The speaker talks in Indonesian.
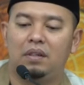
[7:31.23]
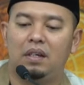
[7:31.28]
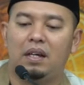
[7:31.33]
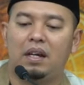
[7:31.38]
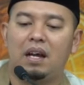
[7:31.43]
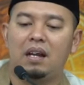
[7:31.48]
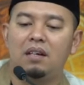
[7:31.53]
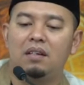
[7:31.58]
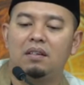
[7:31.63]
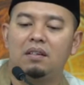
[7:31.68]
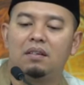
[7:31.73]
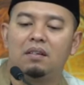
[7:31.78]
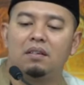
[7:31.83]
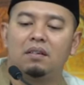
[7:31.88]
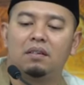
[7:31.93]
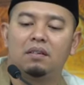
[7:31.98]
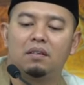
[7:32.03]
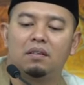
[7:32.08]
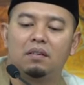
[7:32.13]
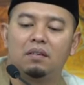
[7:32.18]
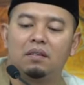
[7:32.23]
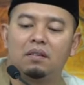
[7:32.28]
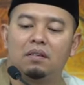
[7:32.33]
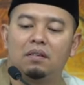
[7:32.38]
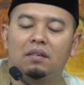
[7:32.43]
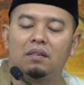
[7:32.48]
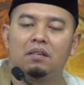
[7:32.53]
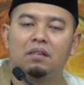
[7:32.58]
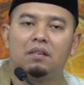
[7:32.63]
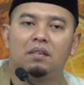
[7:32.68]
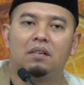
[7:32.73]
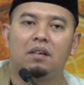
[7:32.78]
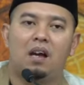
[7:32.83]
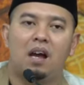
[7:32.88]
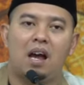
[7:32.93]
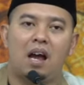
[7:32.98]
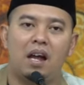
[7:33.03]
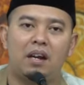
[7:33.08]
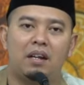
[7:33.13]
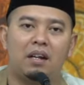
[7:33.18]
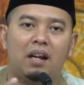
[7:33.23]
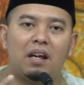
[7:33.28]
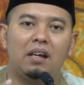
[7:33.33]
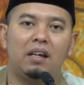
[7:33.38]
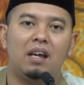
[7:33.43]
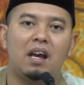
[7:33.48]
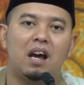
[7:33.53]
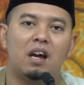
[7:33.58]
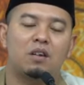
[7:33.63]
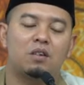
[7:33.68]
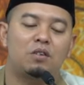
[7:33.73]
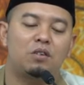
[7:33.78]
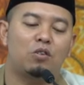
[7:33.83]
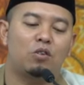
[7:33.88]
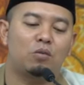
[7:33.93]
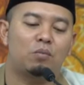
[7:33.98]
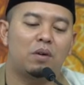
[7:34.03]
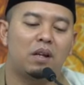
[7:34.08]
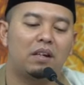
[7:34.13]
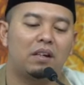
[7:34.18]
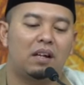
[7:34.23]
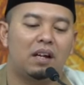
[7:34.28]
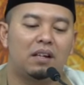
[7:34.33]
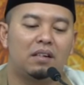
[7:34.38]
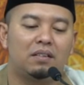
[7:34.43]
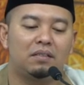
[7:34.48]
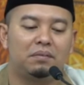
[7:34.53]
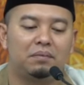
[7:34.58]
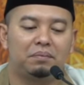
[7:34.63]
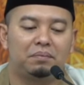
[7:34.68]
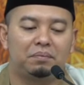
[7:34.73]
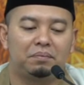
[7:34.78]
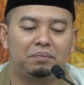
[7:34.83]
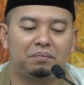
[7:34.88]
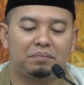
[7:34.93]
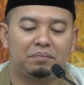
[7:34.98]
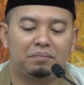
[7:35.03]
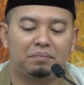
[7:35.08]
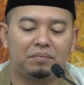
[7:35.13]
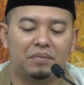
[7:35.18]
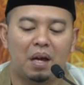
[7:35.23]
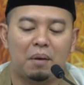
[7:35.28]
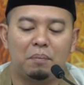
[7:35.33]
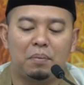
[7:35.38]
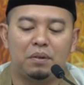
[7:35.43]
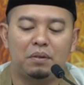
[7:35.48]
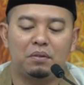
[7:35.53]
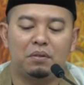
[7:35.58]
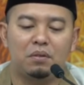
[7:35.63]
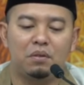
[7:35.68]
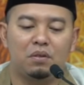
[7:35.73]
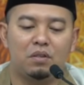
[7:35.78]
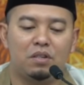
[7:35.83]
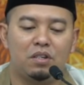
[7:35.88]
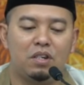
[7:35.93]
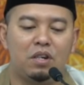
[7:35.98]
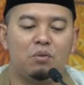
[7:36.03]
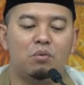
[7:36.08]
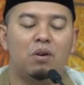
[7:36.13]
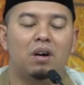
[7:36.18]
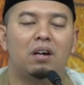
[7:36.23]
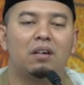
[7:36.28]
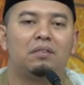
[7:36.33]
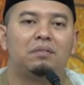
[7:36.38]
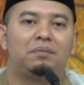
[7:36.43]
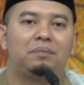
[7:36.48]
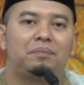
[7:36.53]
Ya kan? Ada lagi yang harus dikorbankan. Apa tuh? Jiwa.